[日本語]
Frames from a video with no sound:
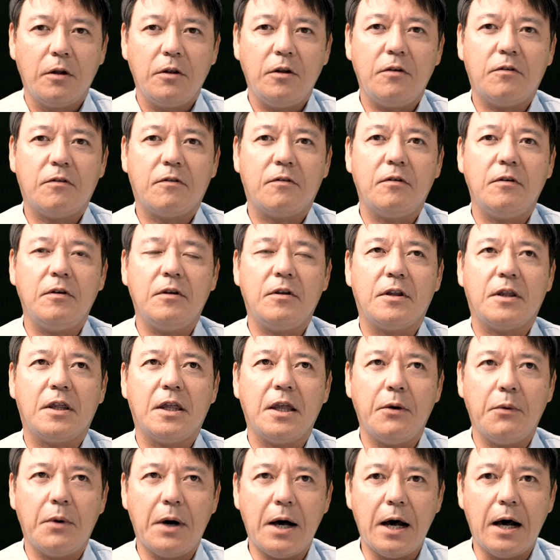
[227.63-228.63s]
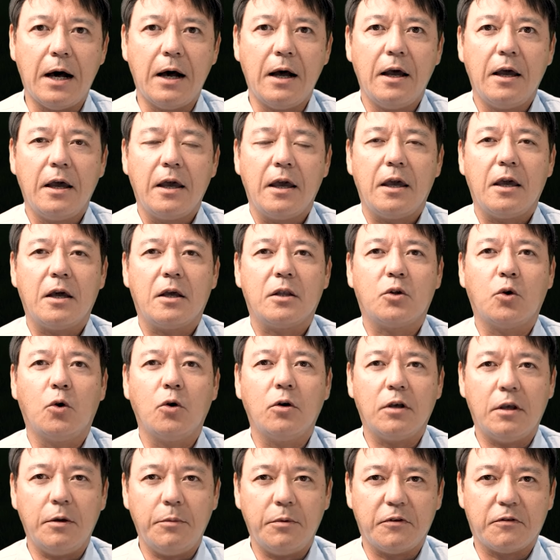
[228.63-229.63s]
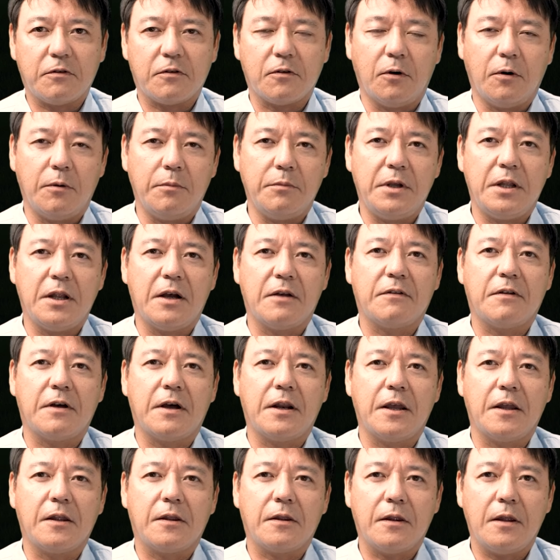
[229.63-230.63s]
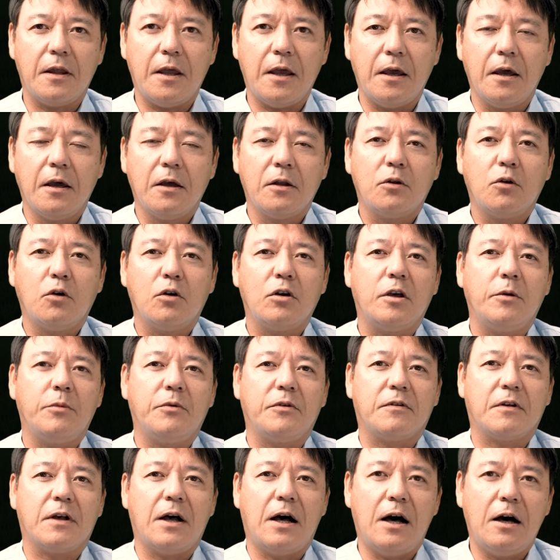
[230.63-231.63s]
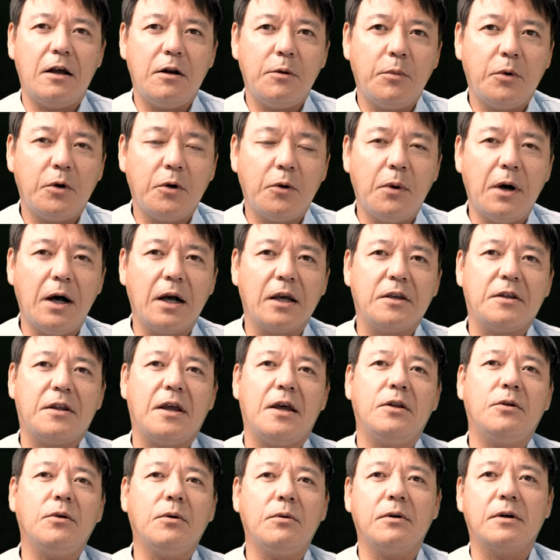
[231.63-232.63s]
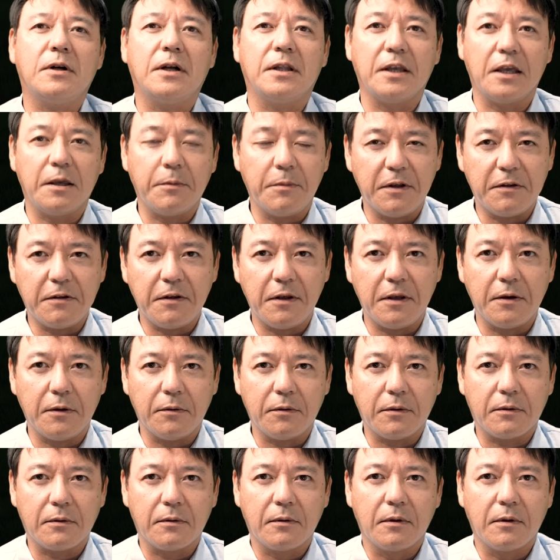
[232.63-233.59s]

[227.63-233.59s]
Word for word: については突起物とみなされて突起物があるものは機体登録ができませんよ